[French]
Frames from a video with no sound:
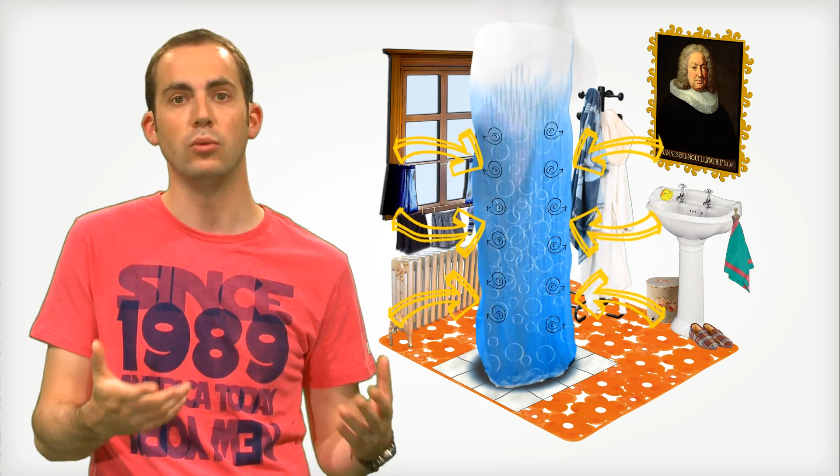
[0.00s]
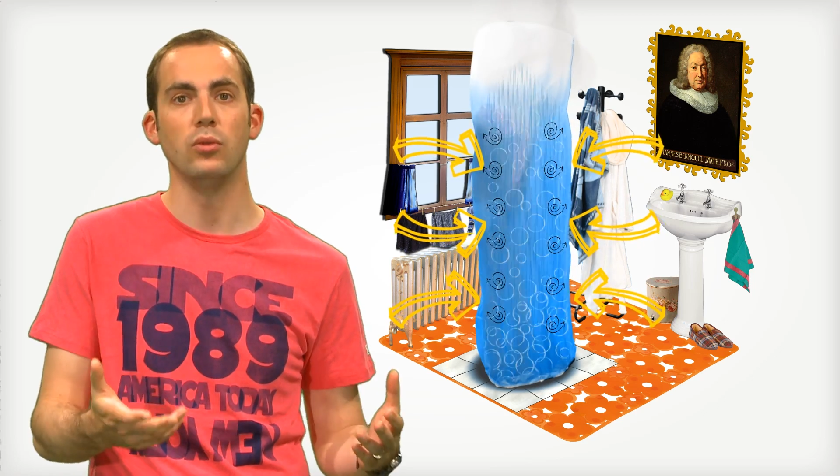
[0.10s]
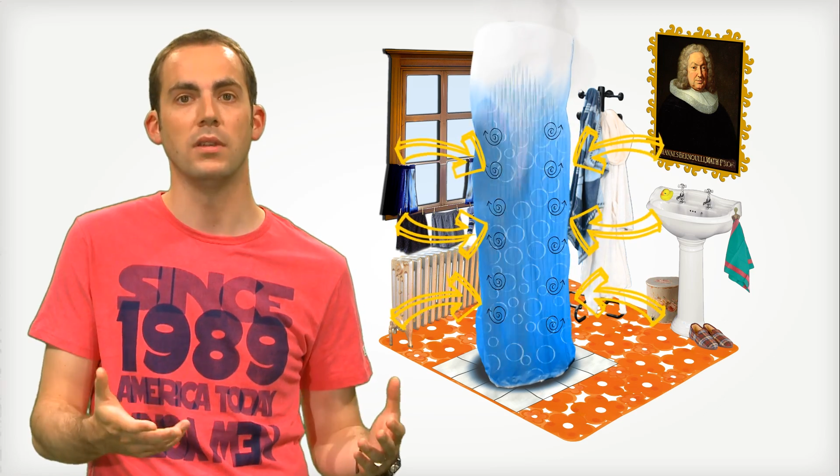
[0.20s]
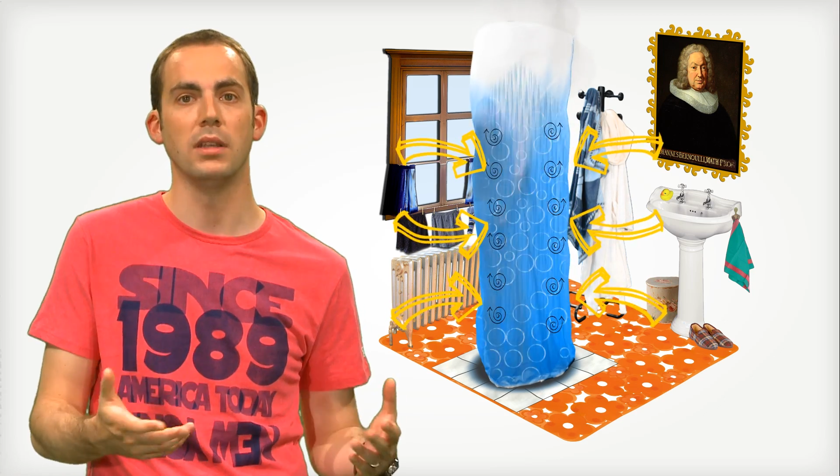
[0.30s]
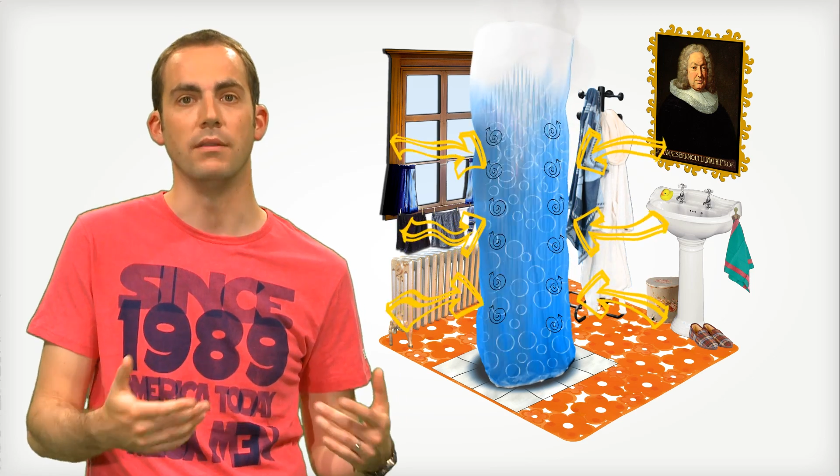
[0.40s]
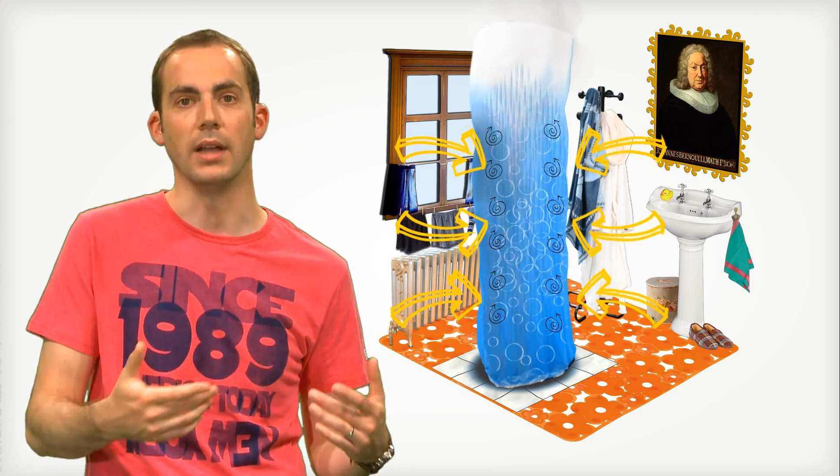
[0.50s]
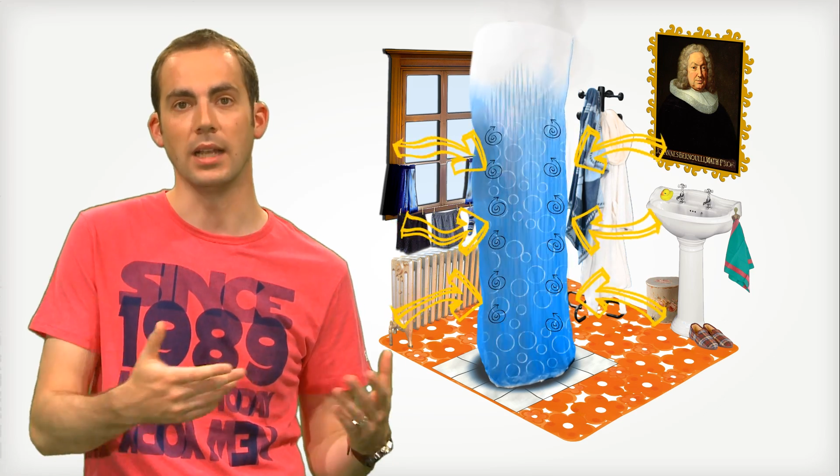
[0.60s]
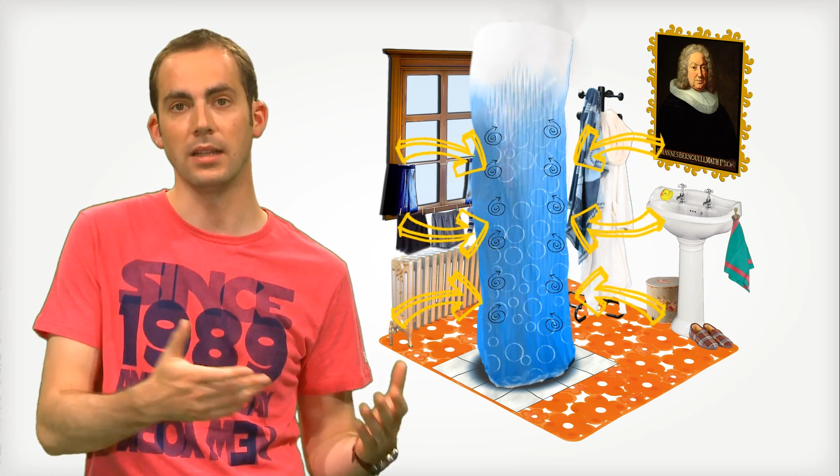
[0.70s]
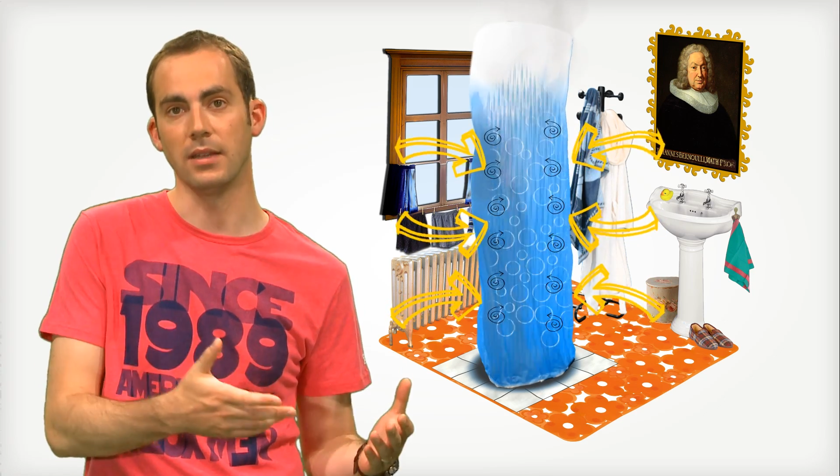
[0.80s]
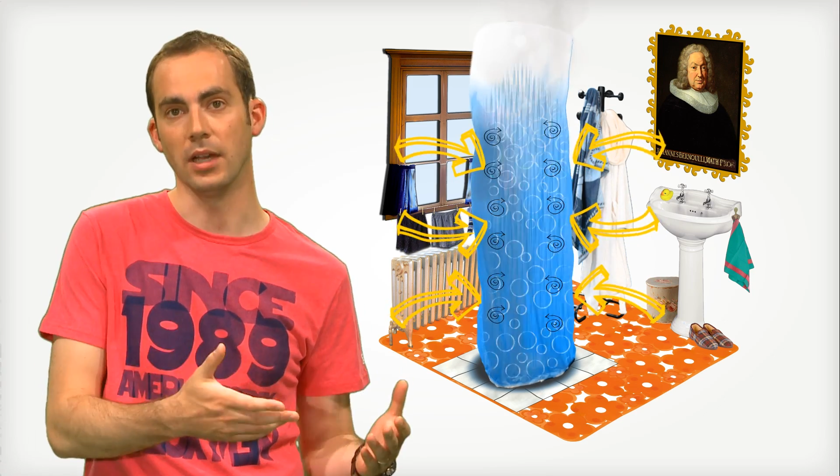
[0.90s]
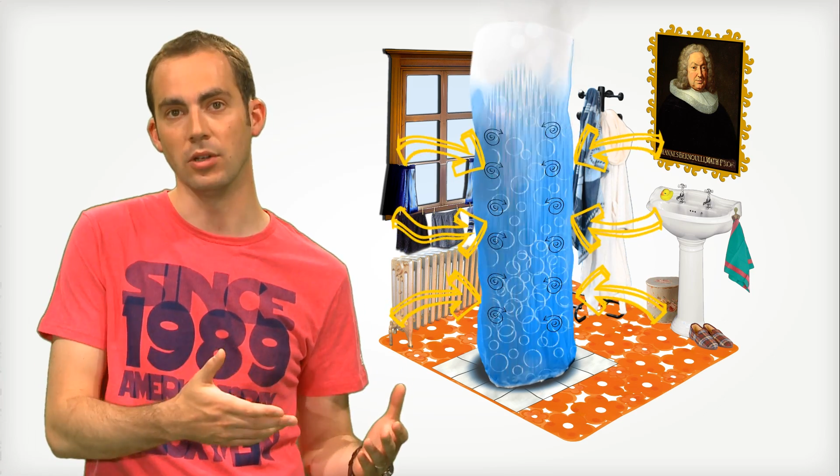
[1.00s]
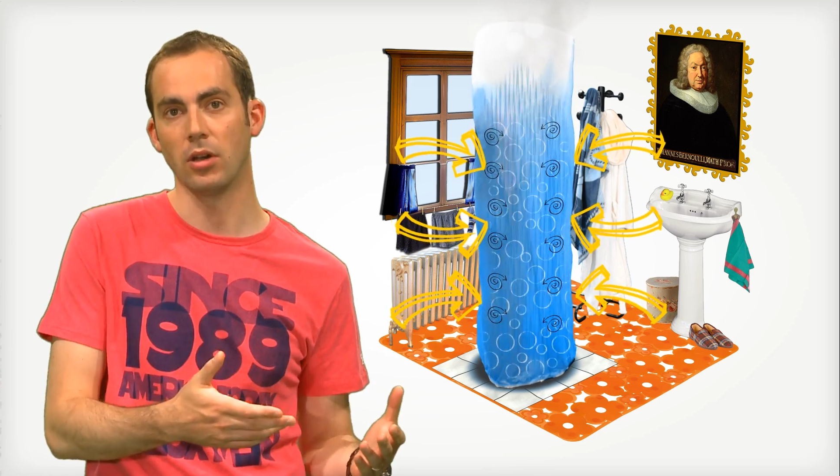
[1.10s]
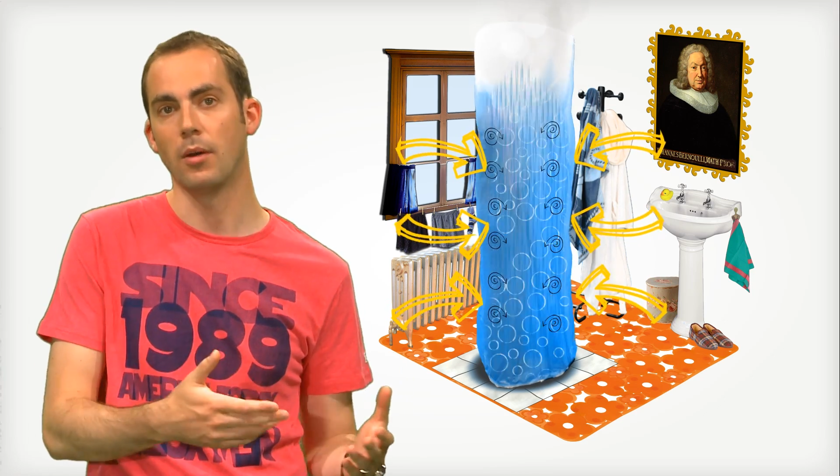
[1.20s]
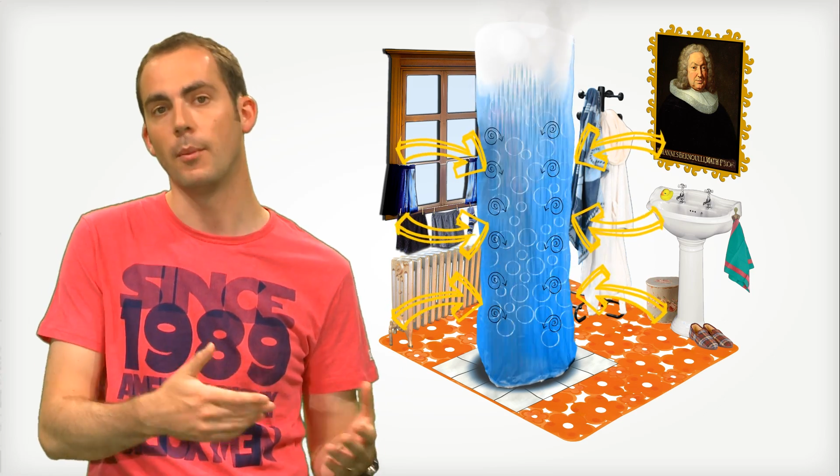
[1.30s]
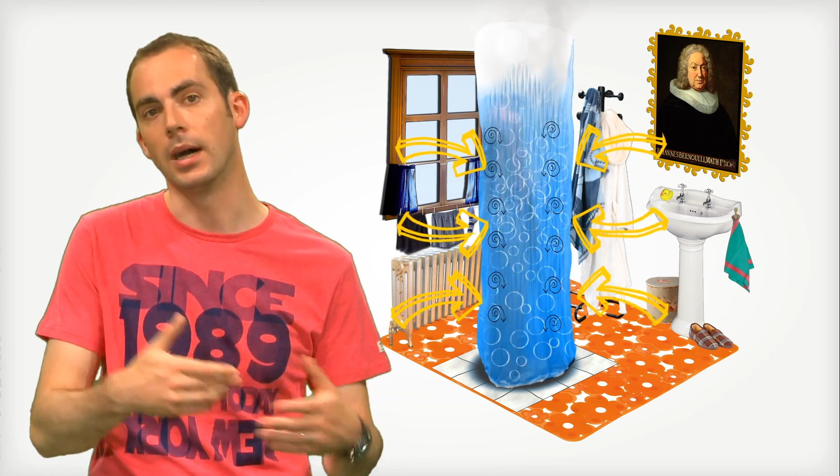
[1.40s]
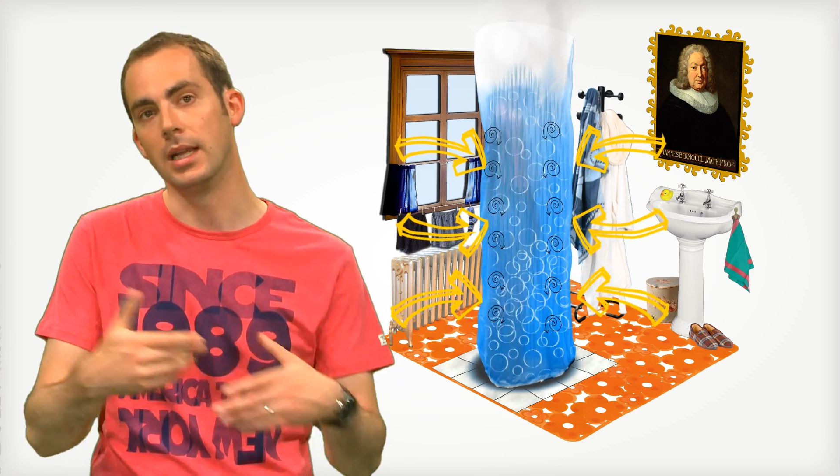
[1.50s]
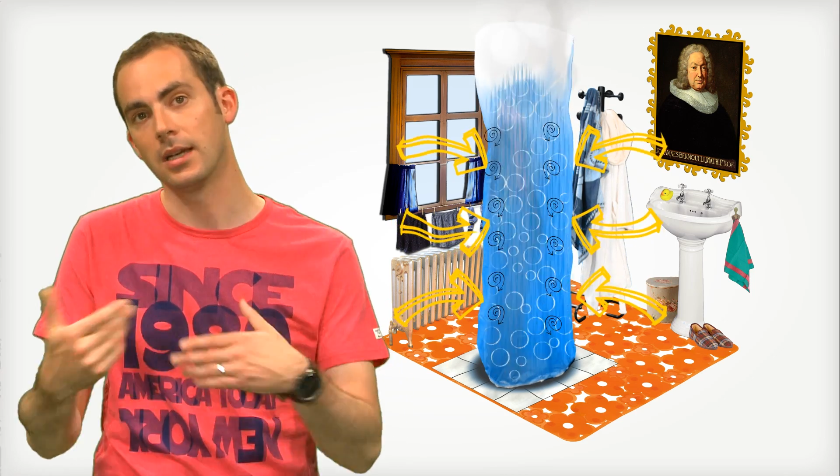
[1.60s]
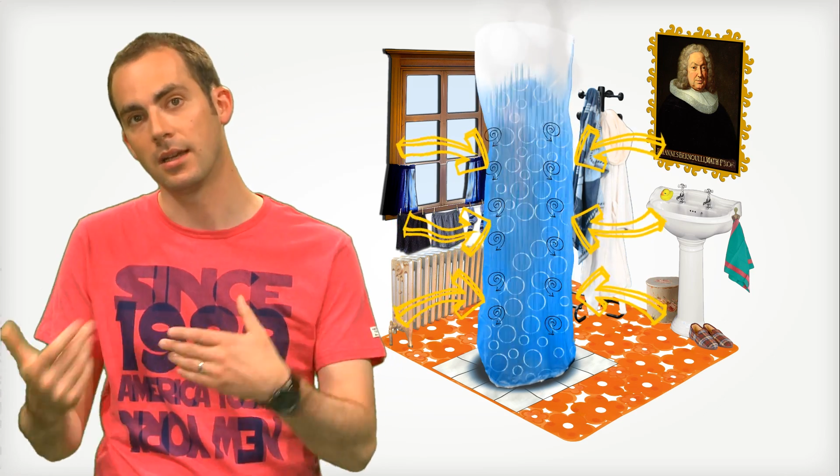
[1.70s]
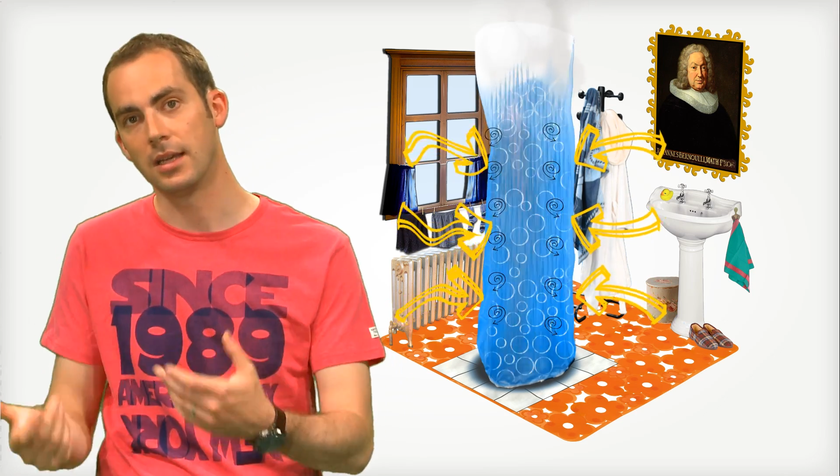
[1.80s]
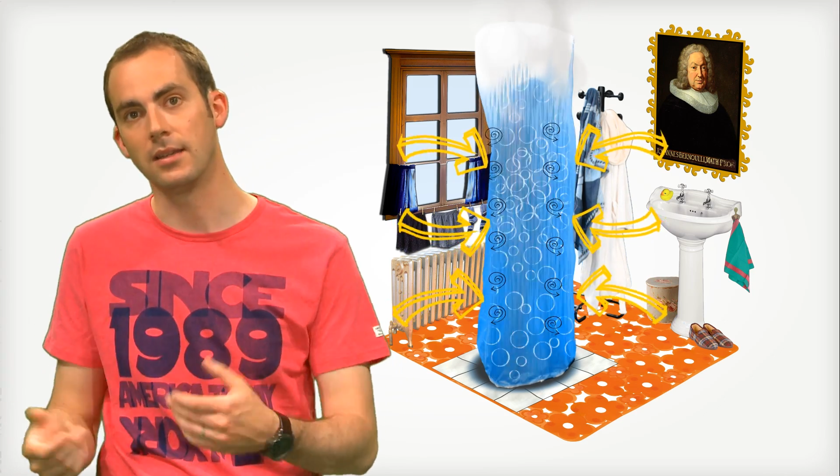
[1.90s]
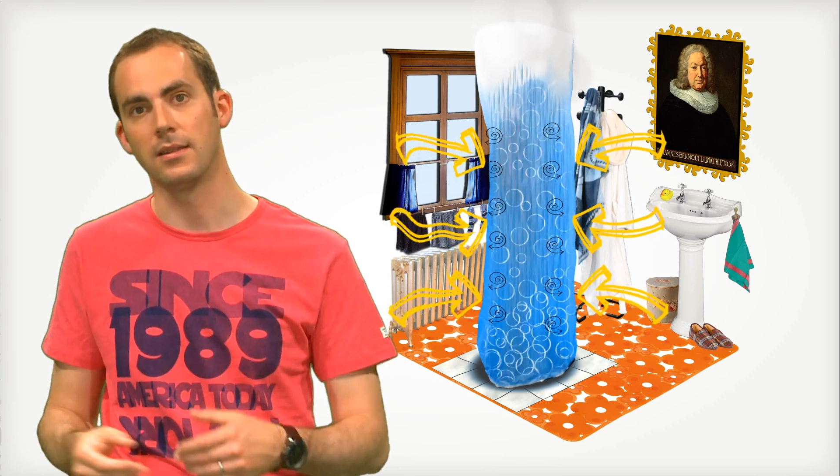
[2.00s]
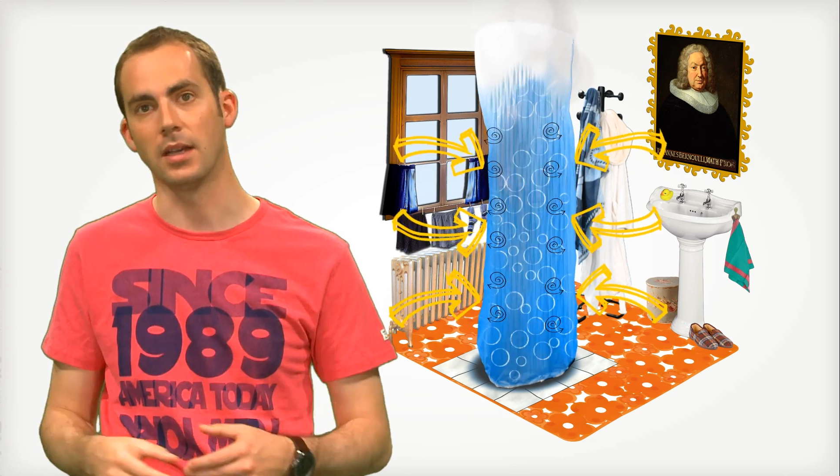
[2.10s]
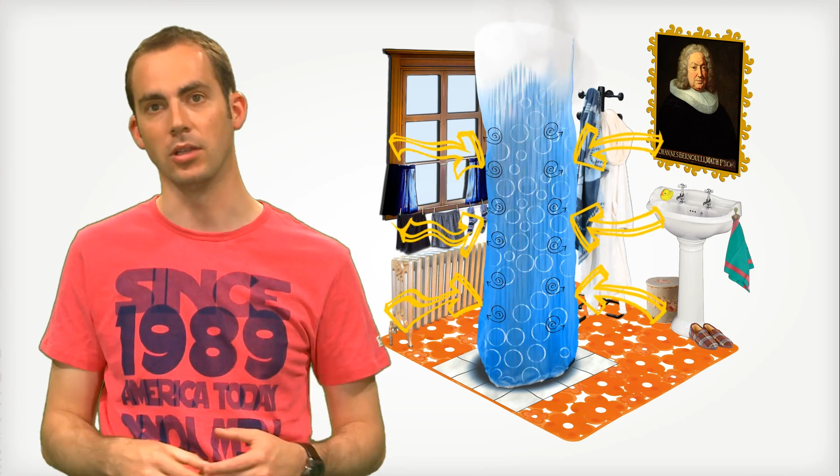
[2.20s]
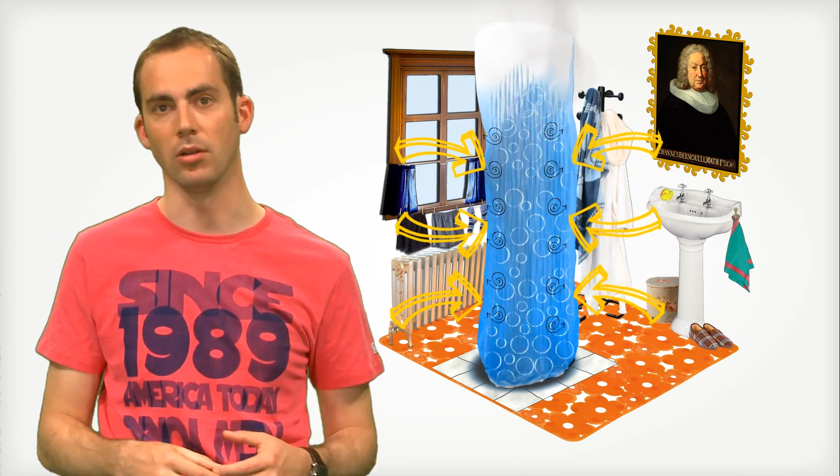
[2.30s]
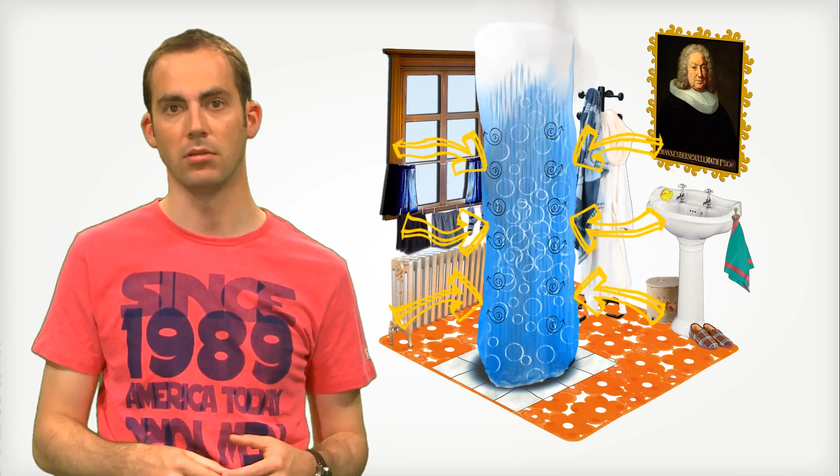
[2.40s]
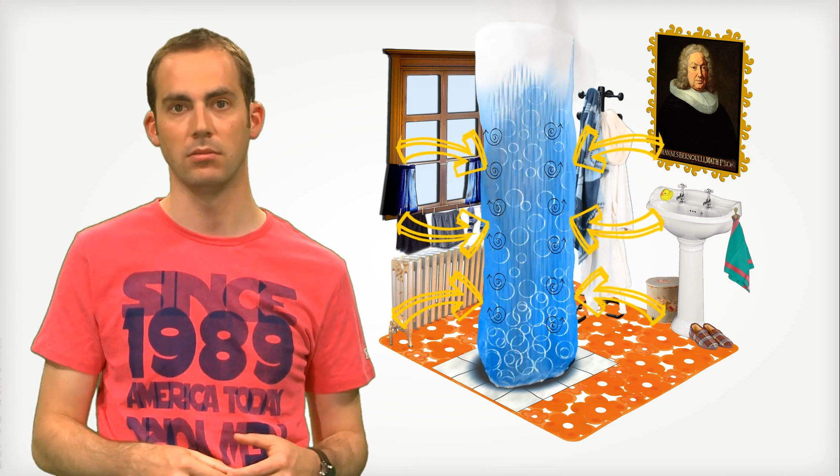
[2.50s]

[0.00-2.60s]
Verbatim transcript: poussé vers l'intérieur par l'air extérieur.